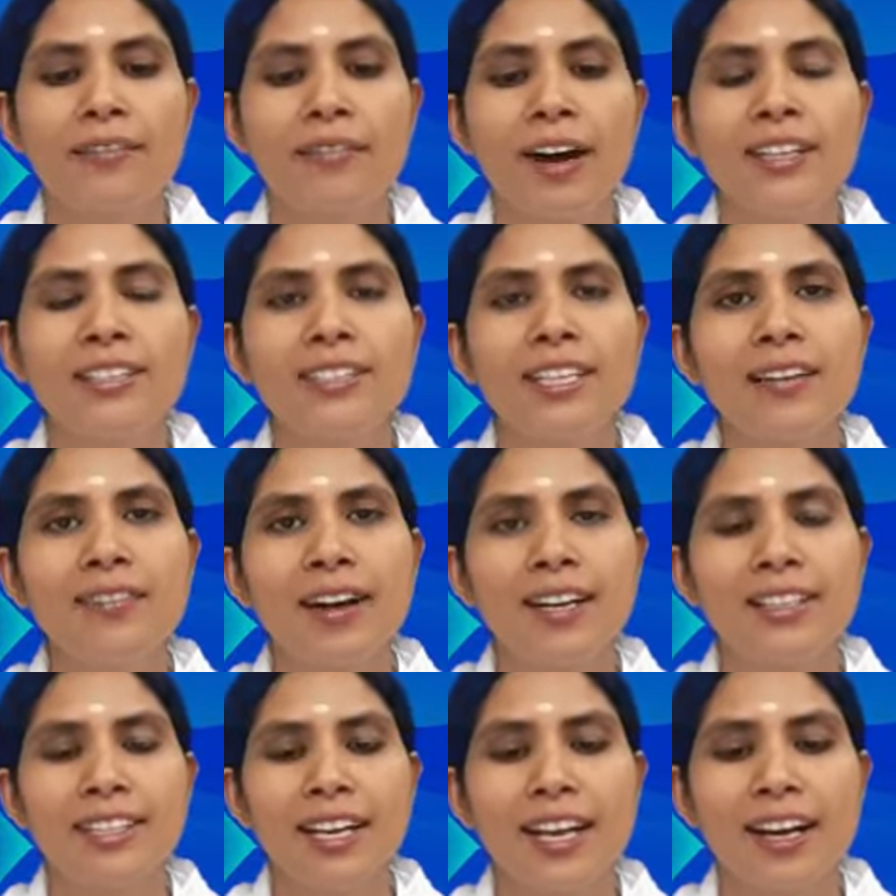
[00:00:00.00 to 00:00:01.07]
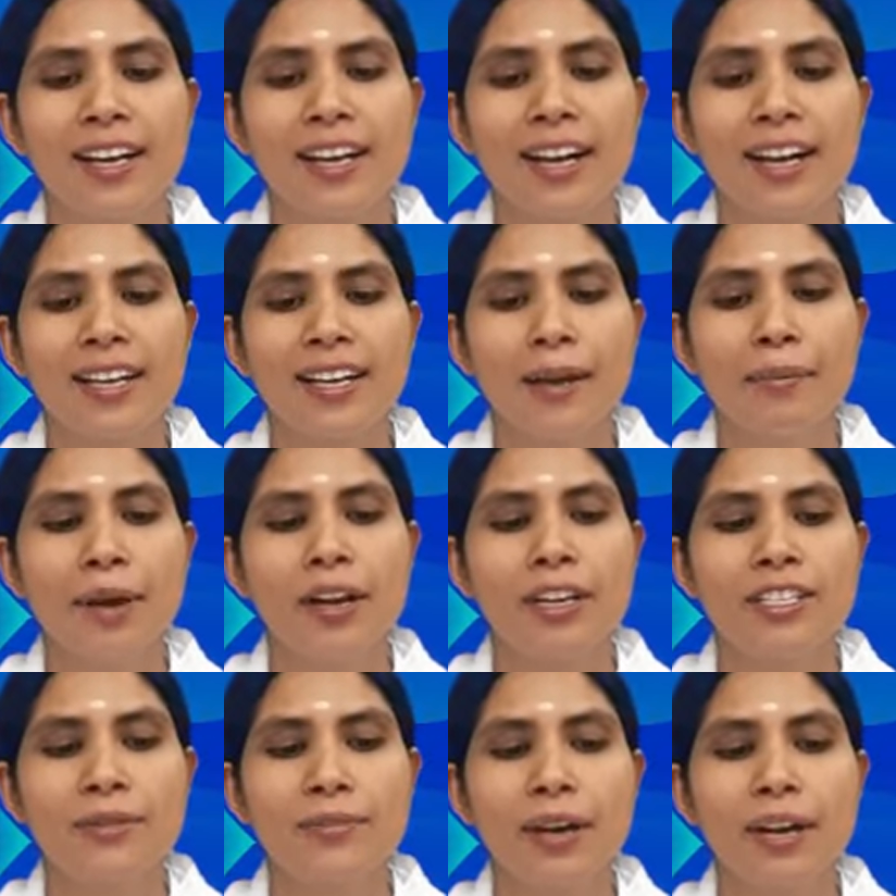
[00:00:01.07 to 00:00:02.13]
வாசல் வாசலாக
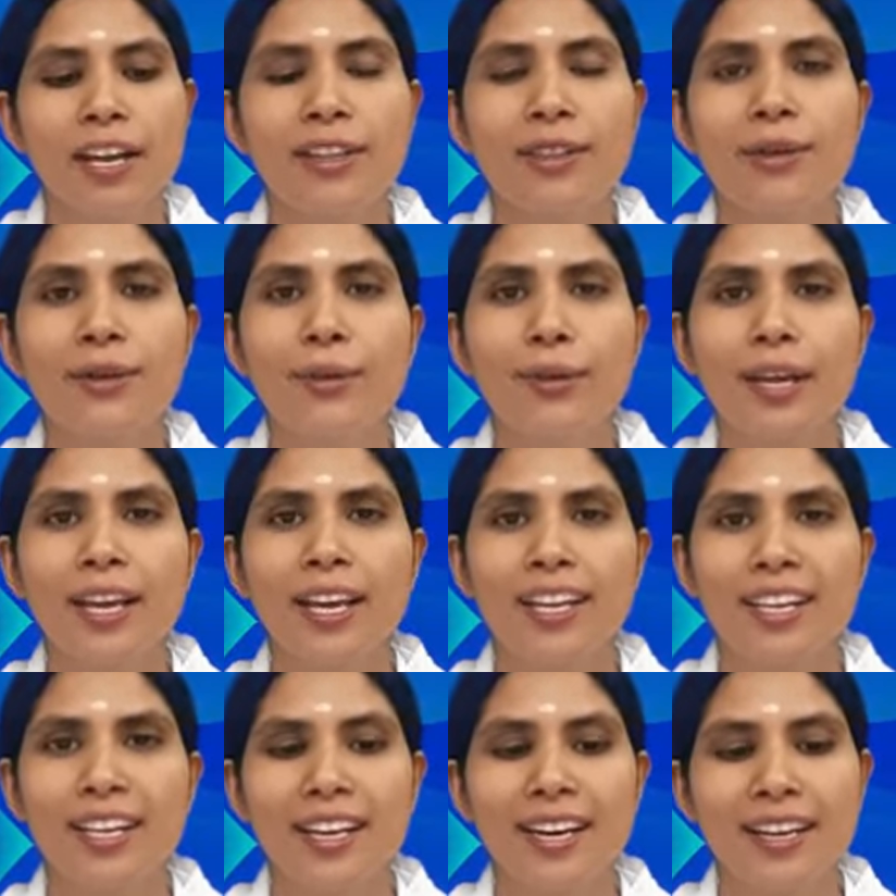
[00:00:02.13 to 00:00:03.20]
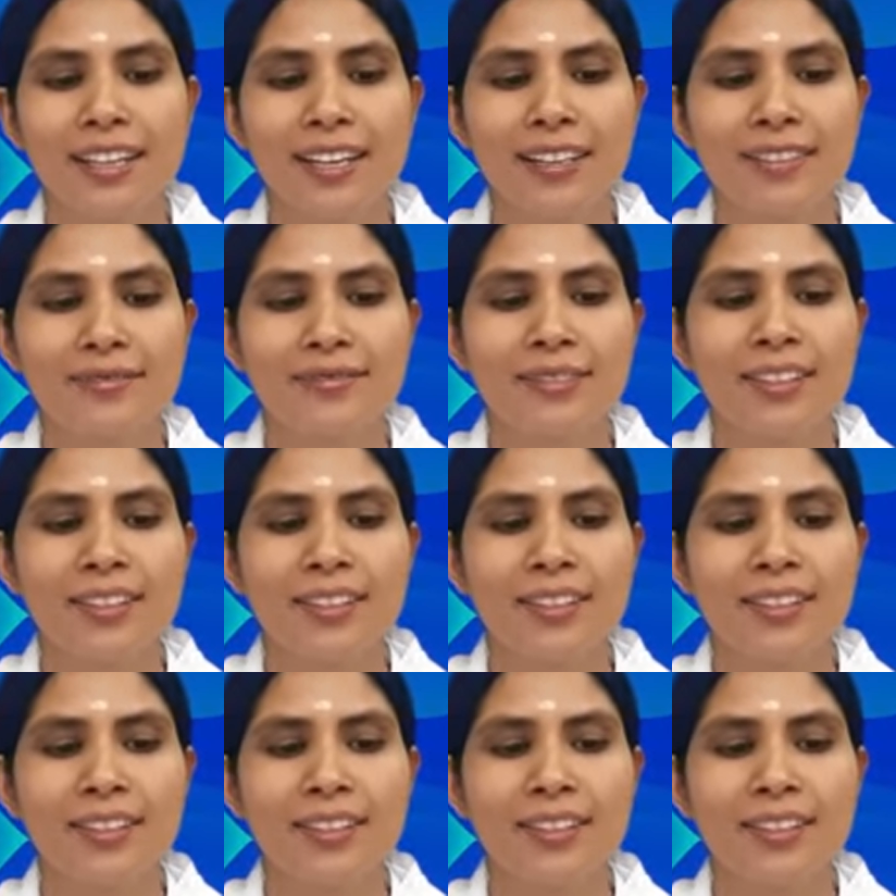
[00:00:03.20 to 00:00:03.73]
ஏமாற்றம் அடைந்து கொண்டே இருக்கிறார்கள்